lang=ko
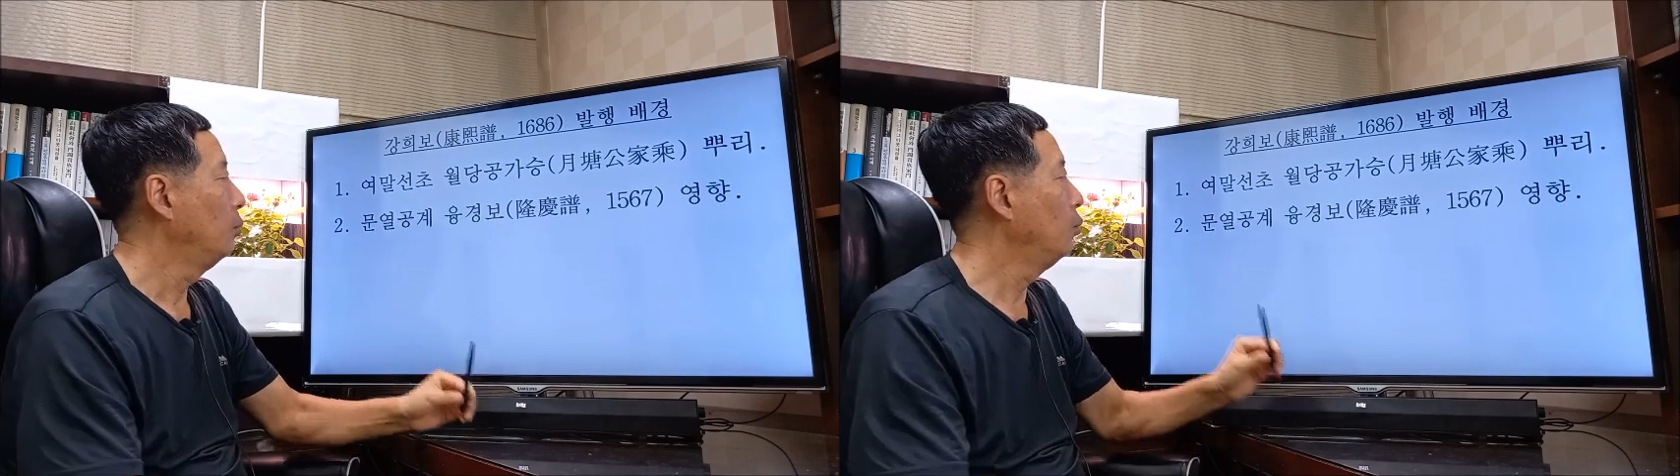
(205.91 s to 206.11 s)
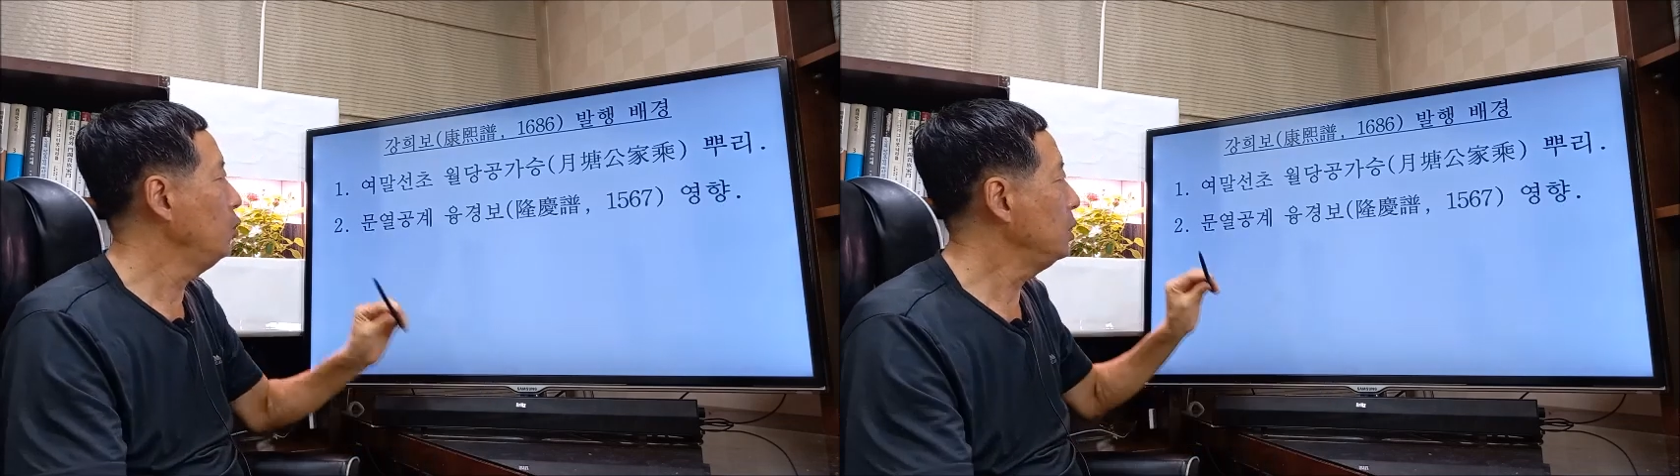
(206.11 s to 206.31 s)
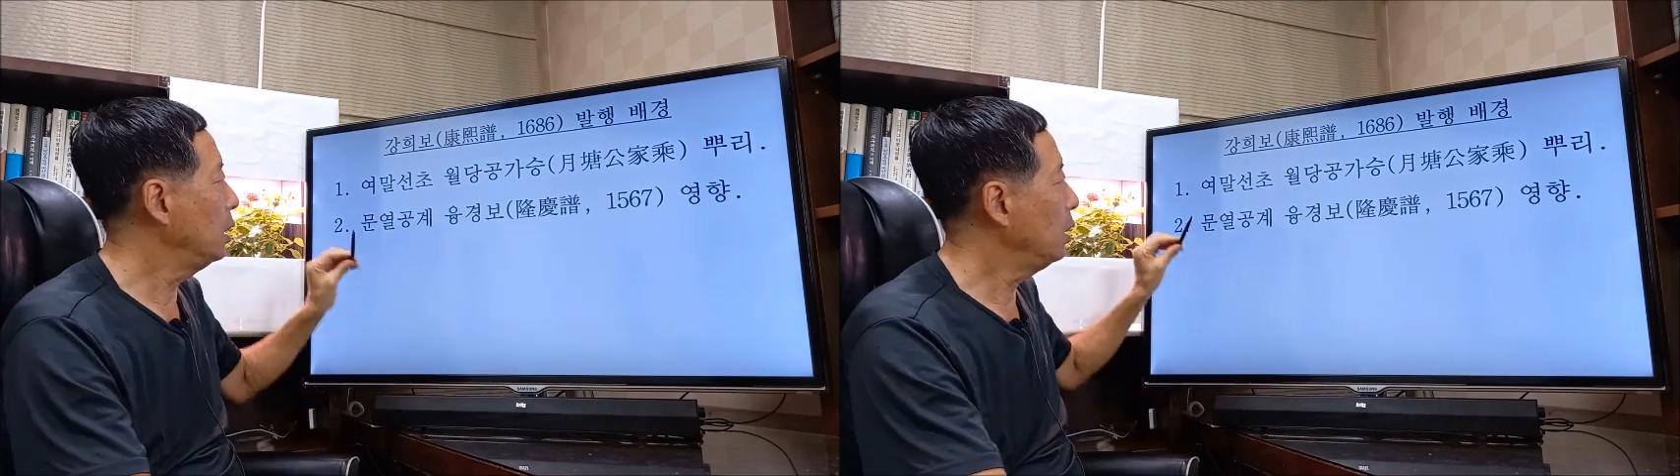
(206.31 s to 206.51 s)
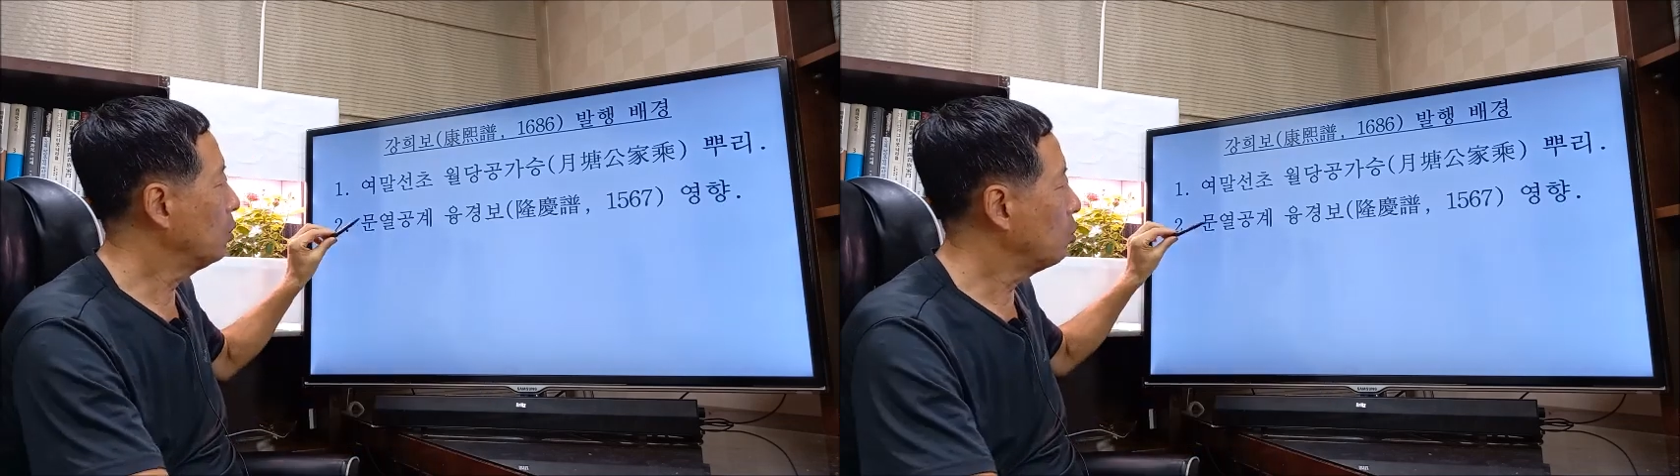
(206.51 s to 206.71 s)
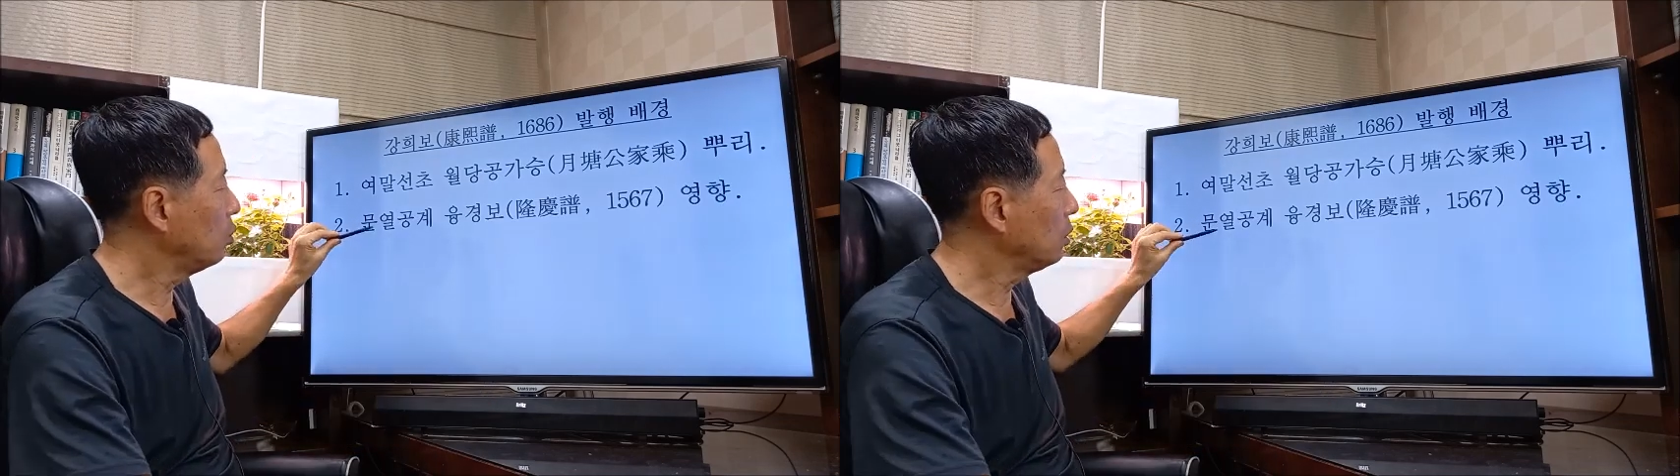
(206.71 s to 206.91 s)

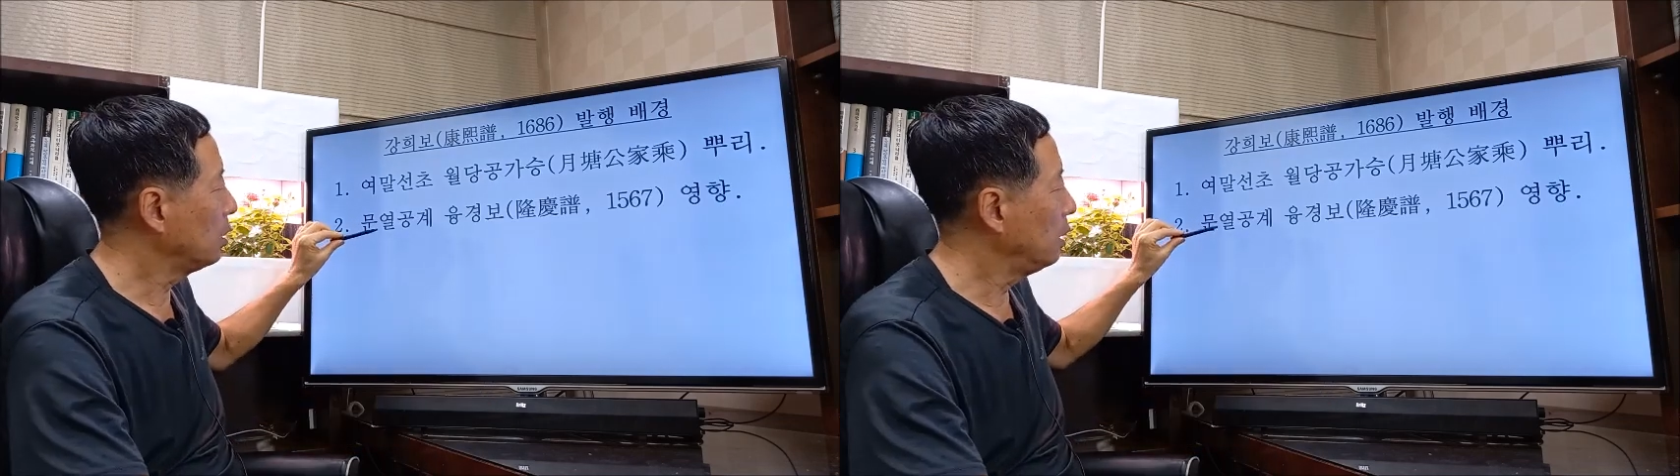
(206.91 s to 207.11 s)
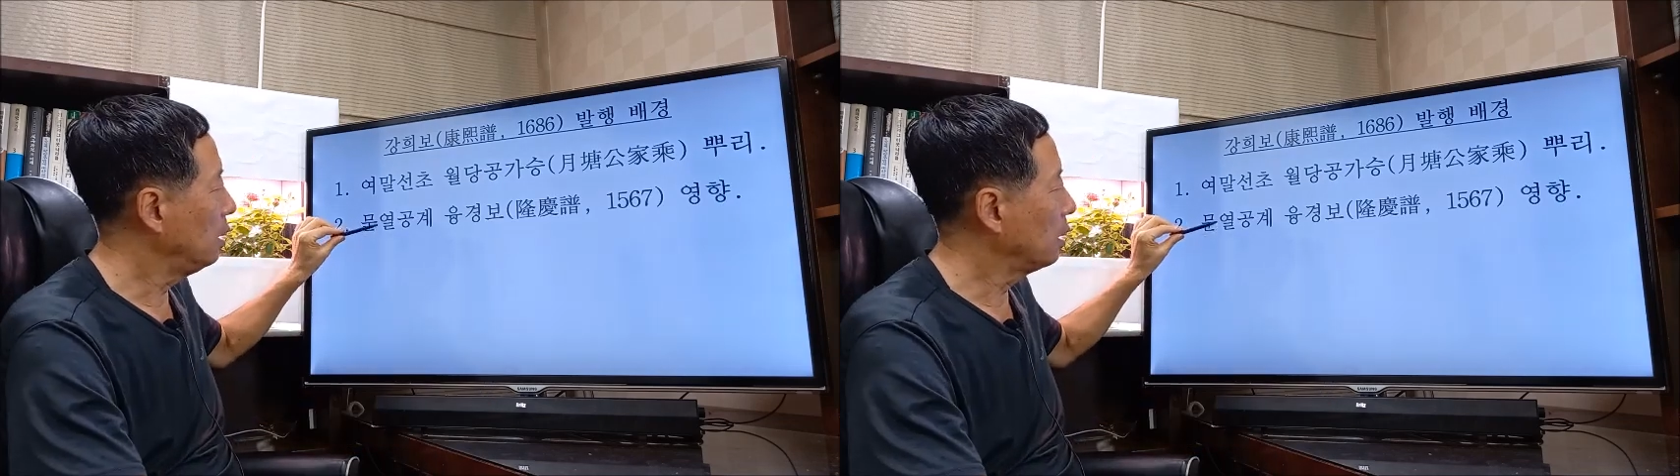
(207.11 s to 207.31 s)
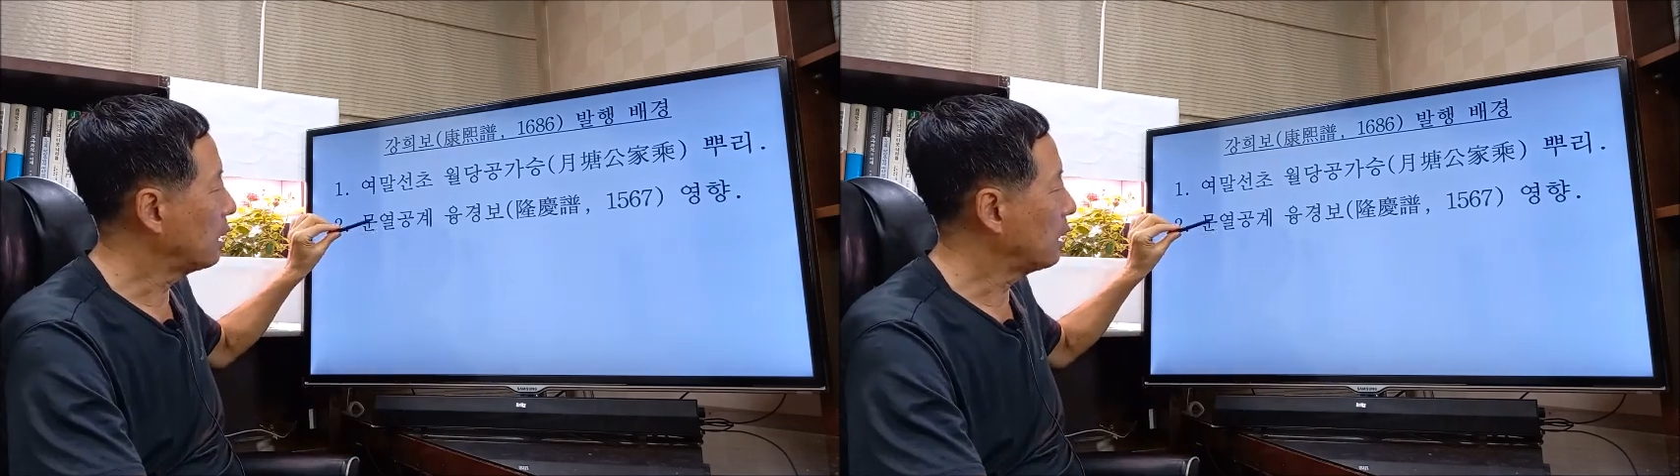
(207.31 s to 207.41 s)
문열공계